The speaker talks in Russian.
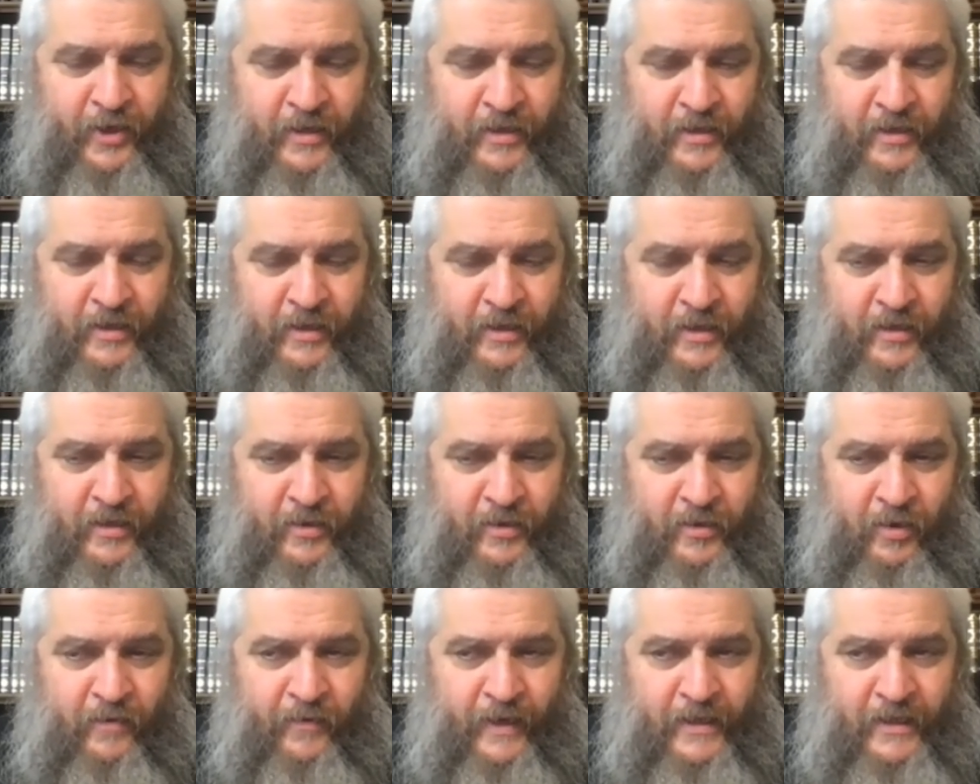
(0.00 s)
в честь
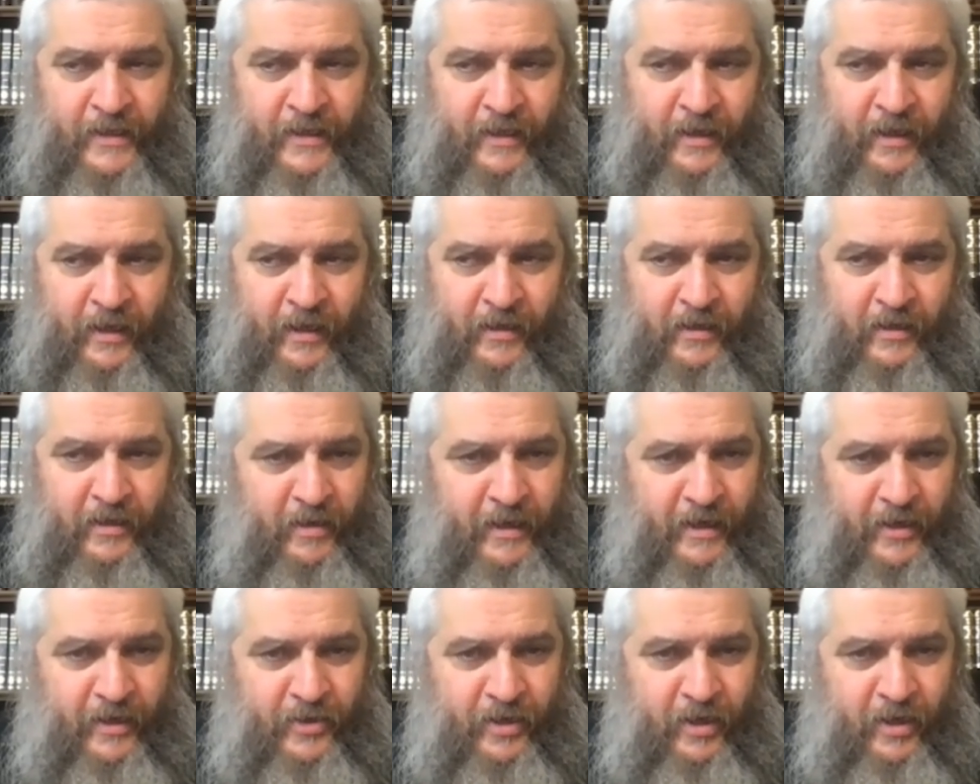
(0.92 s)
120 э, лет
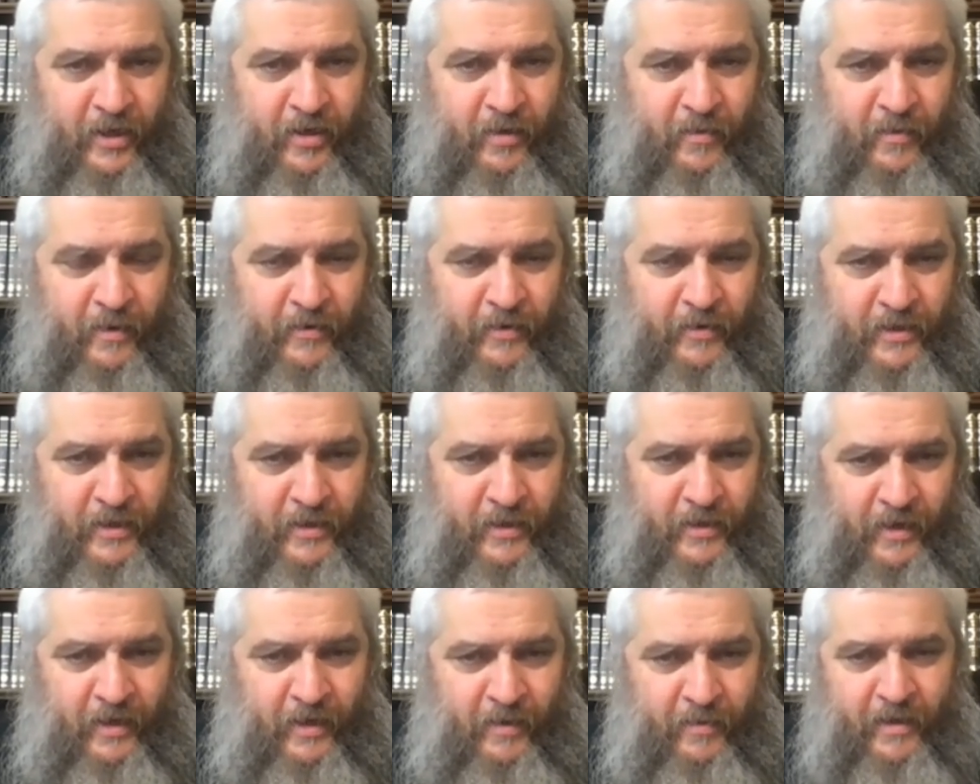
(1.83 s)
дня рождения
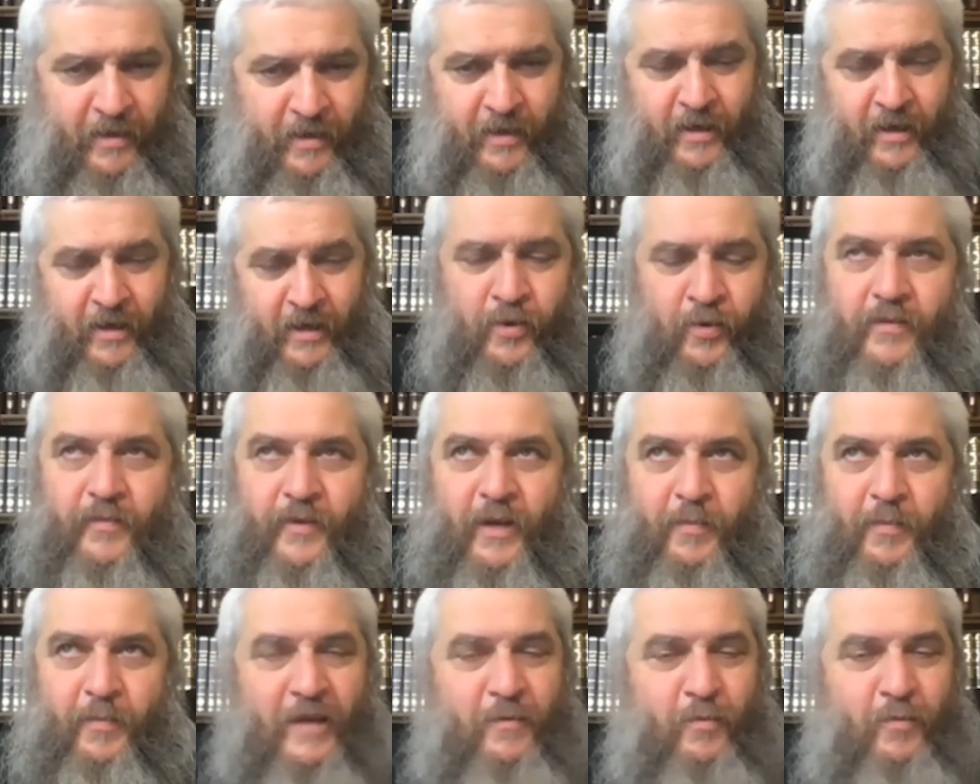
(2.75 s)
Любавического Рэбе. Мне
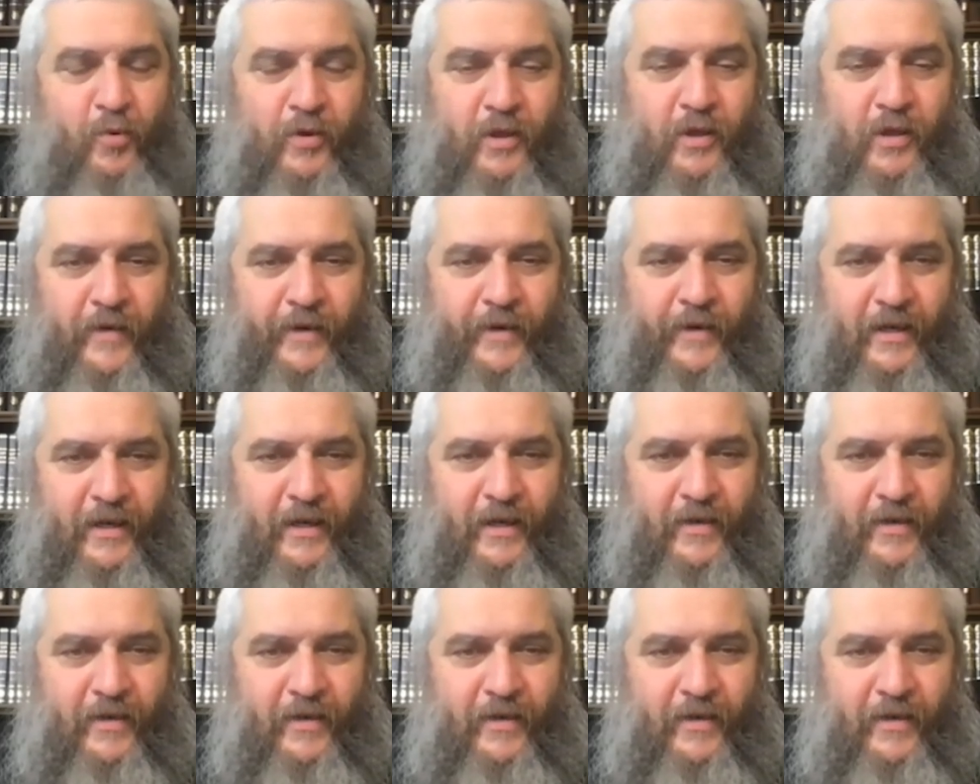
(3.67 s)
пять минут не давали